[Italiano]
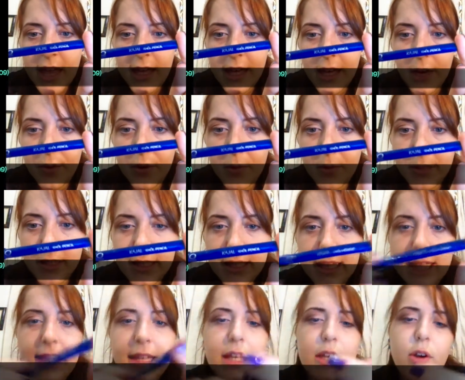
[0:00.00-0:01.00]
che è una
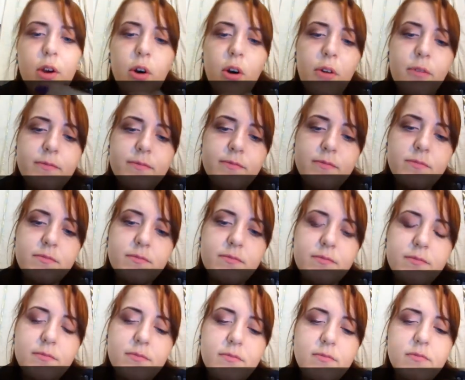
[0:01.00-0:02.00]
matita Kiko
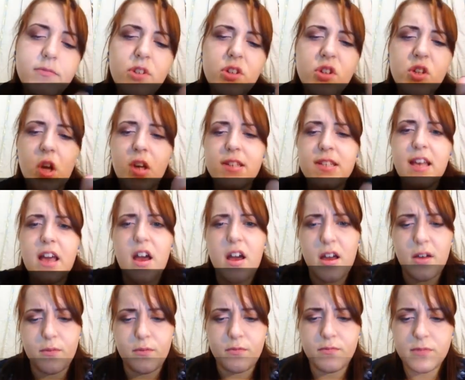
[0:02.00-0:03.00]
non so se,
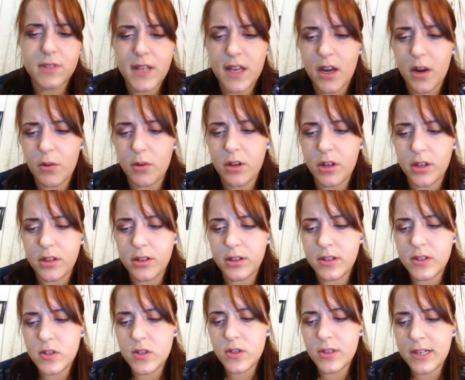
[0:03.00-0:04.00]
è, se era
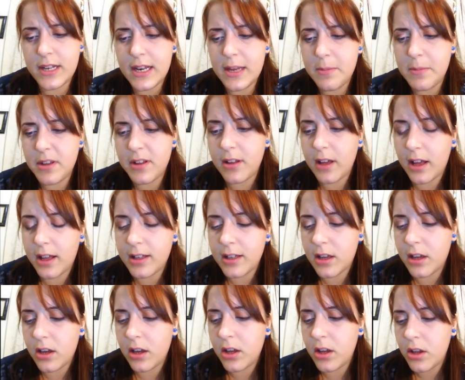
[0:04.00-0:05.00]
un'edizione
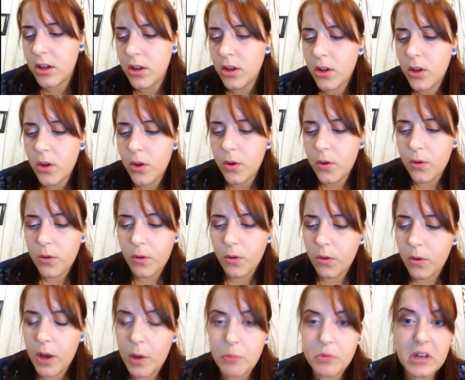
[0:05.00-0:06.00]
limitata
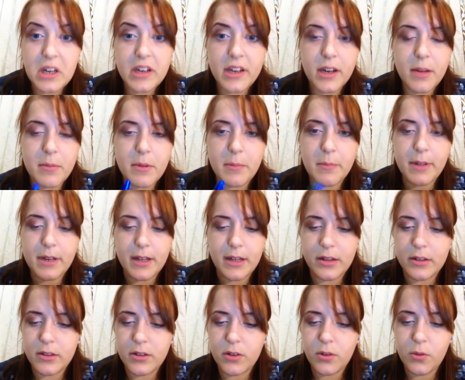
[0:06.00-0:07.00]
o è una linea
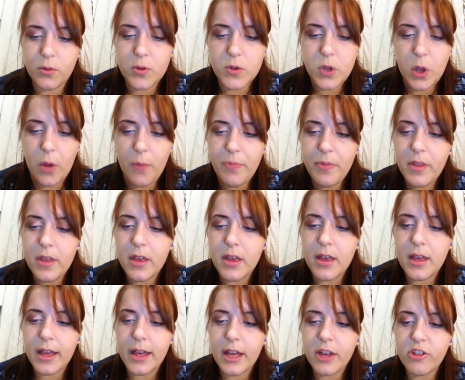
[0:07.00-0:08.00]
permanente, non lo so
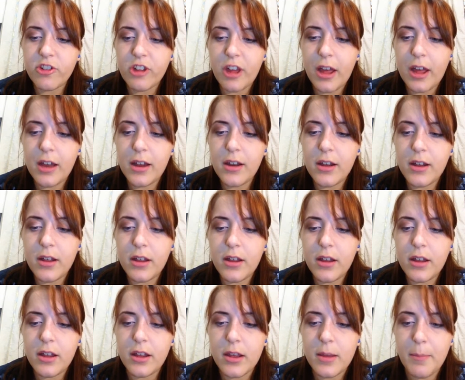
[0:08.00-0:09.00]
e
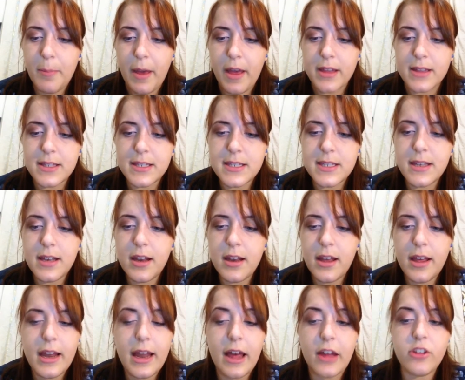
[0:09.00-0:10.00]
Cajal eh, Pencil
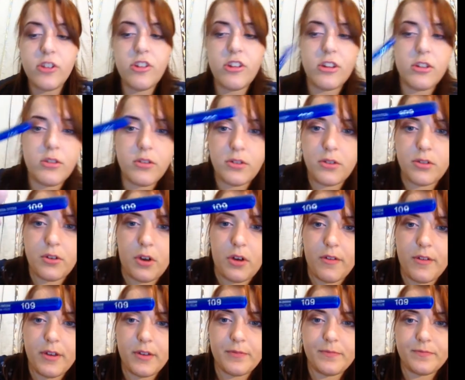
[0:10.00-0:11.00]
la
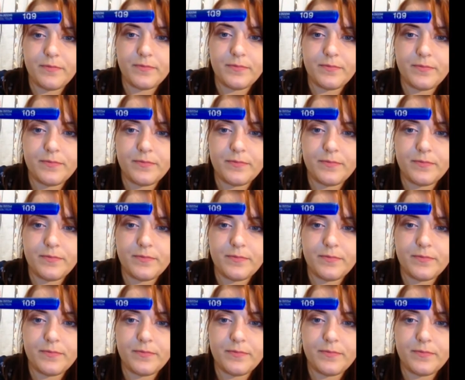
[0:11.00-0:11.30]
109